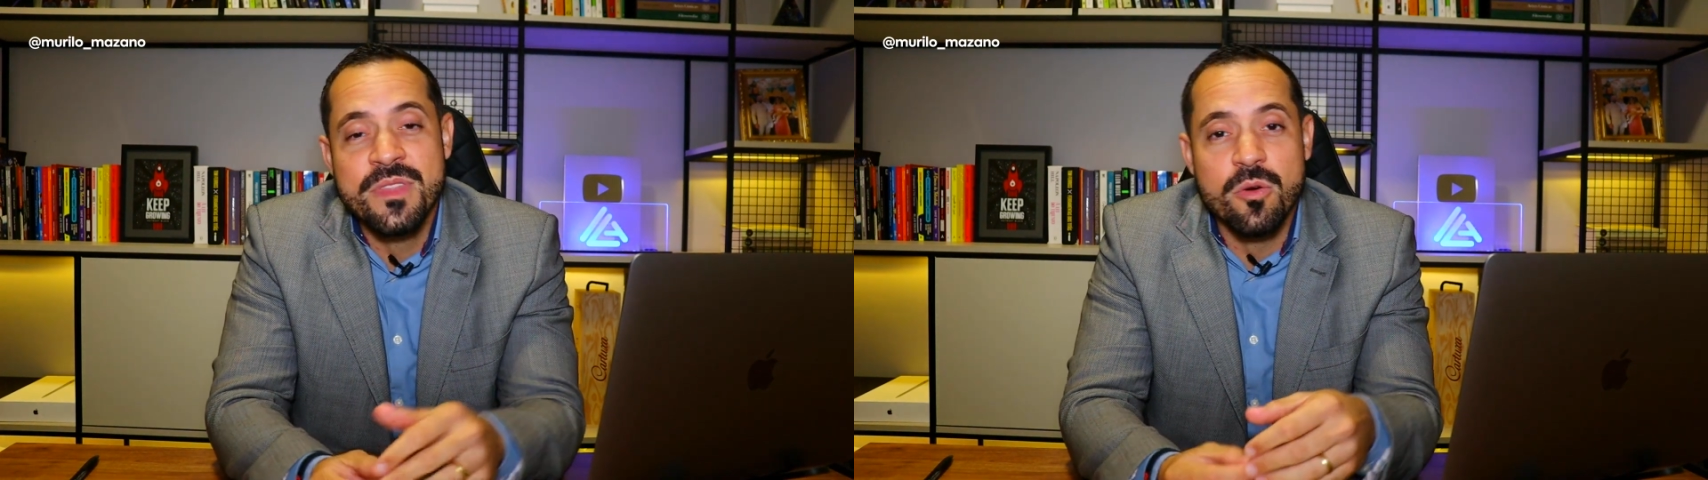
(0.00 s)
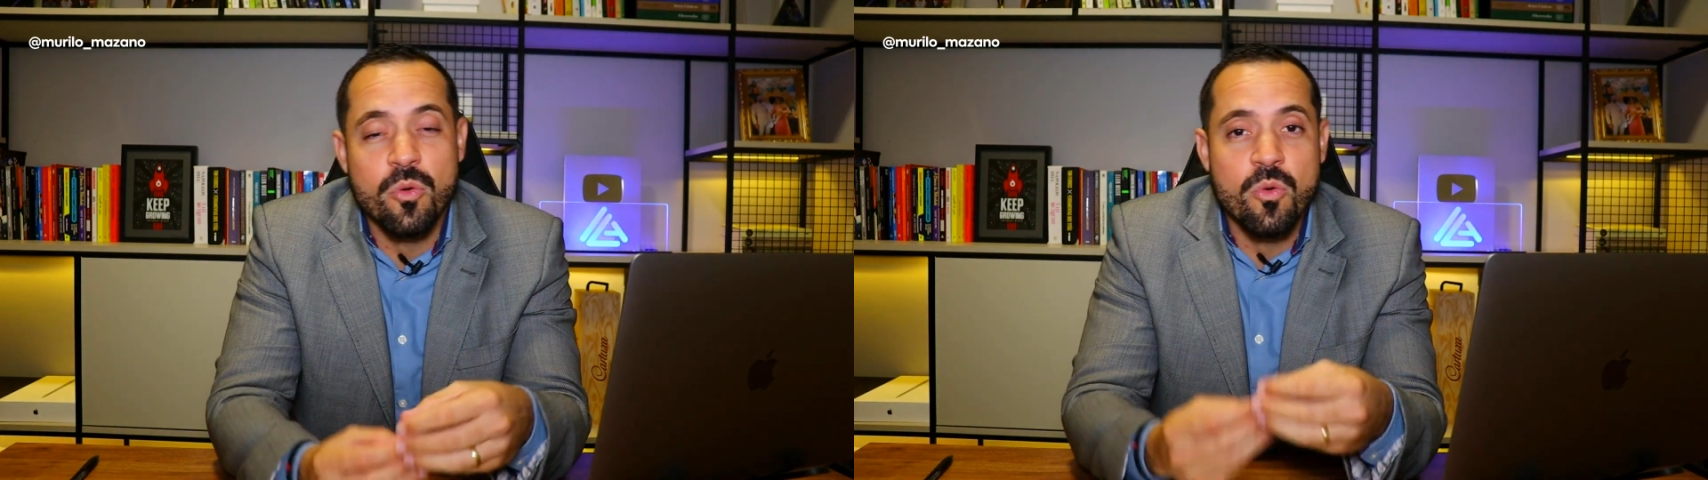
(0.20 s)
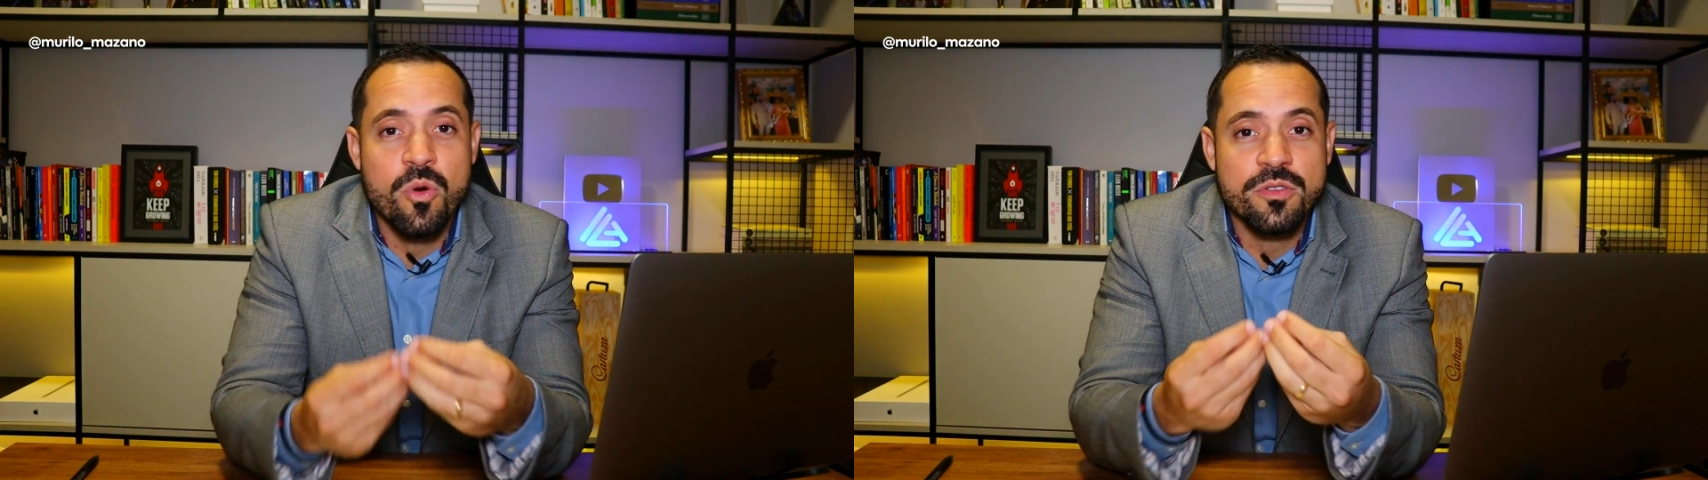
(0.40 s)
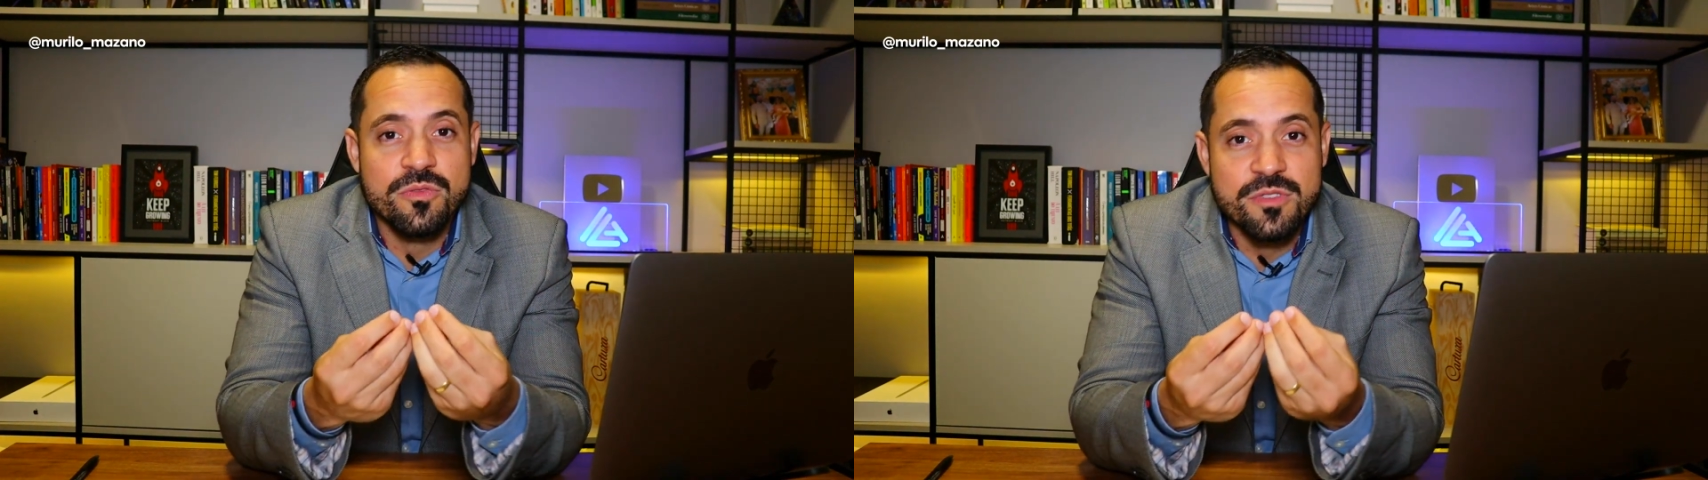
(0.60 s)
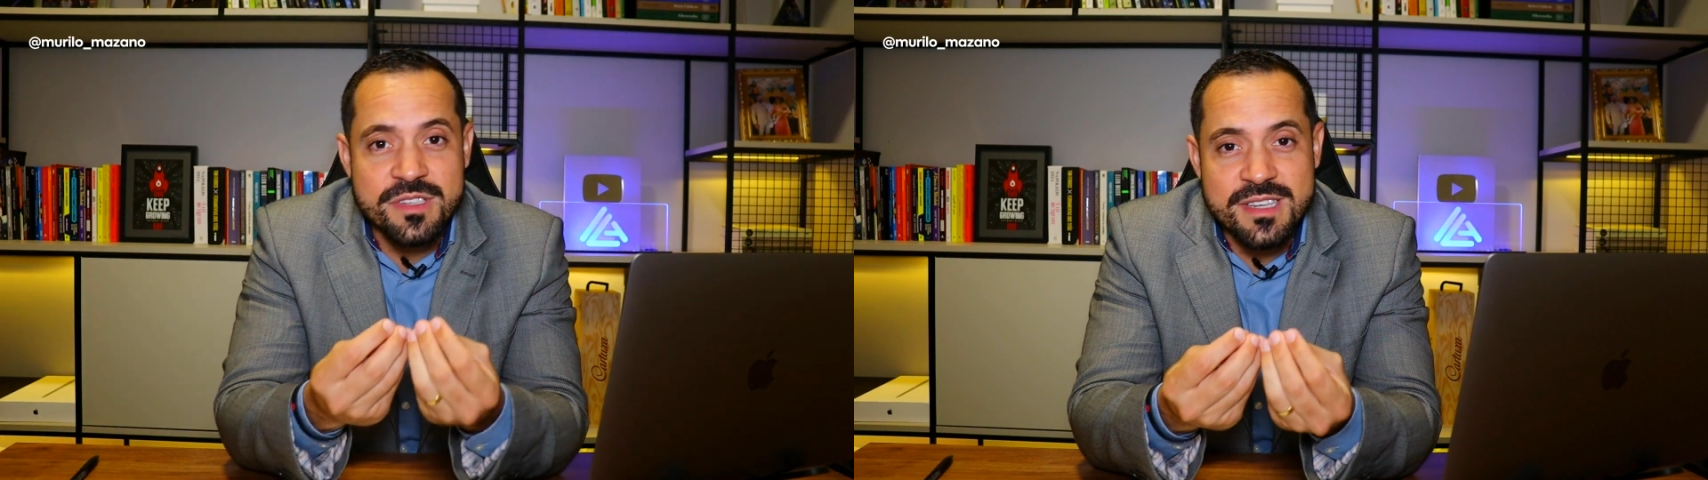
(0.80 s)
o quanto
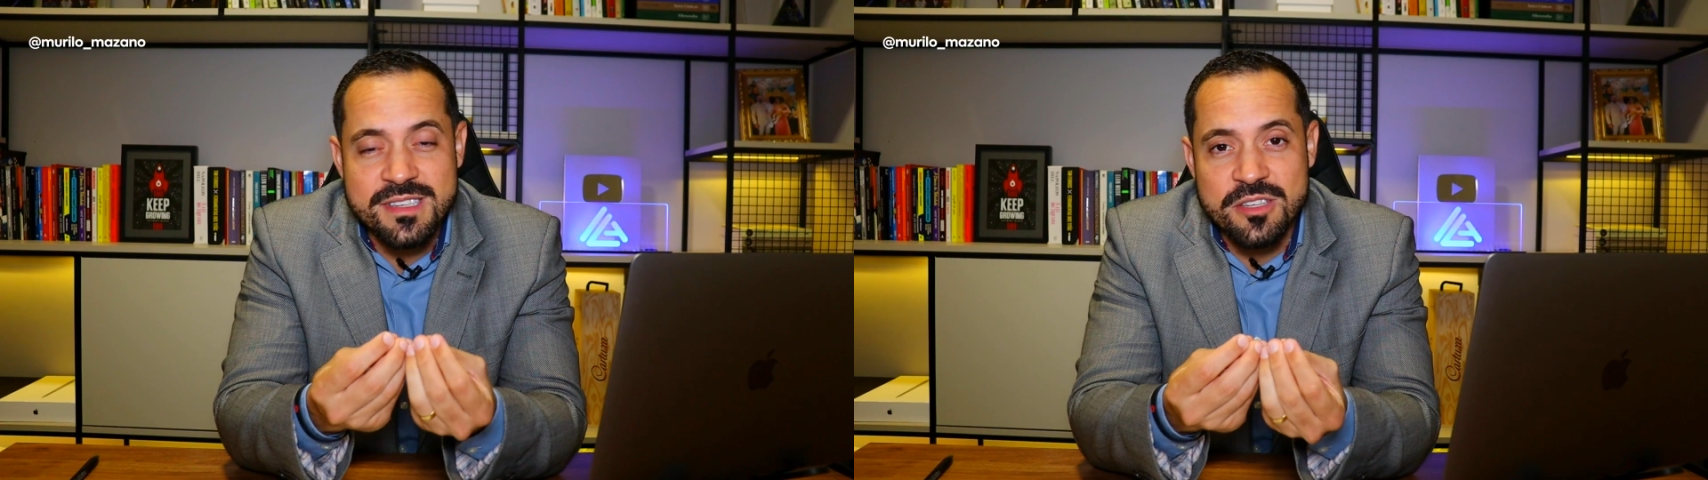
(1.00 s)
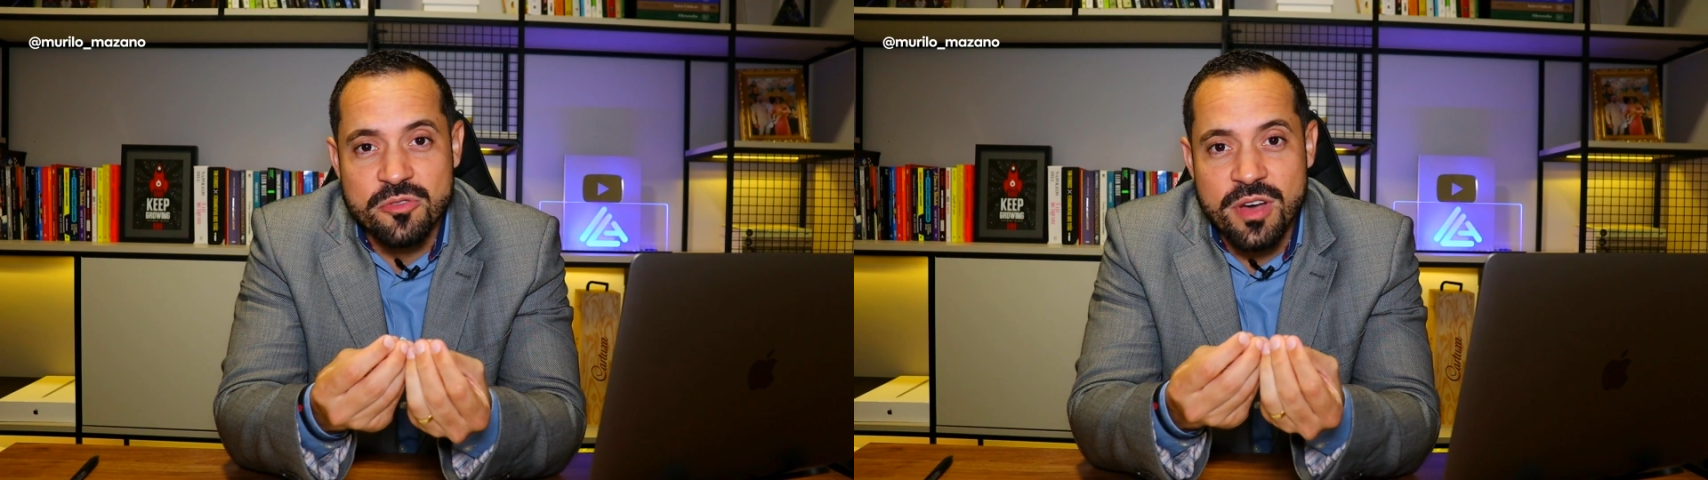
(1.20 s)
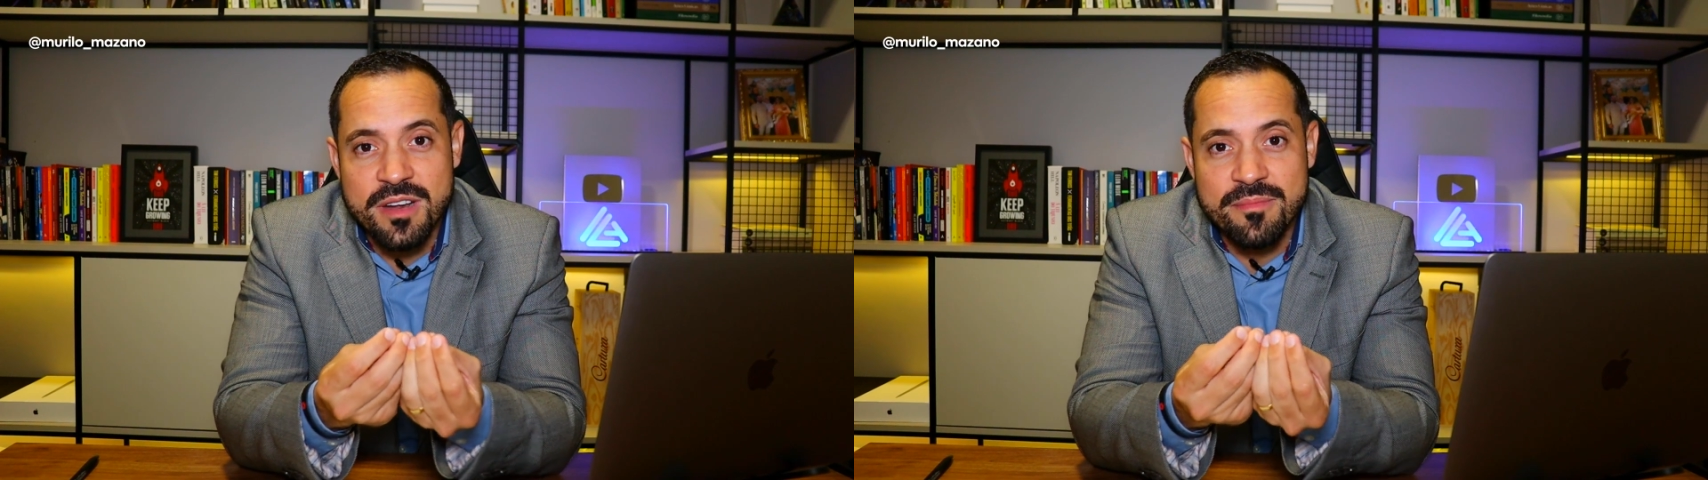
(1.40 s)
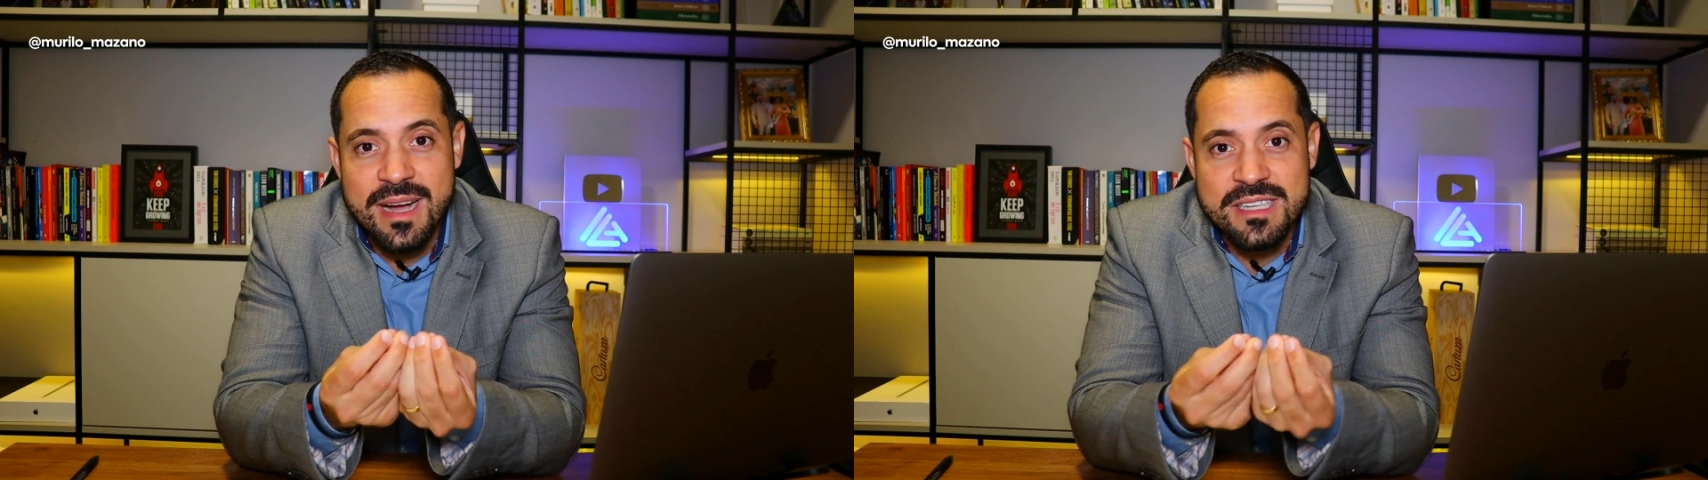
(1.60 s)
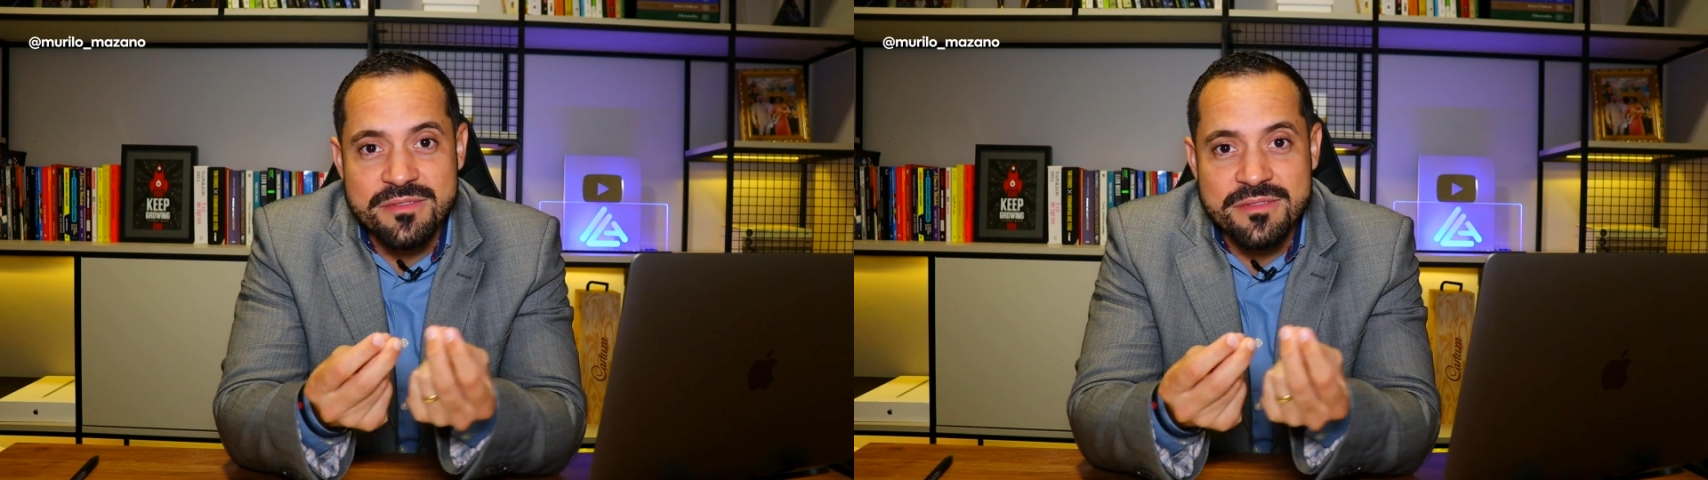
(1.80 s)
você se torna mais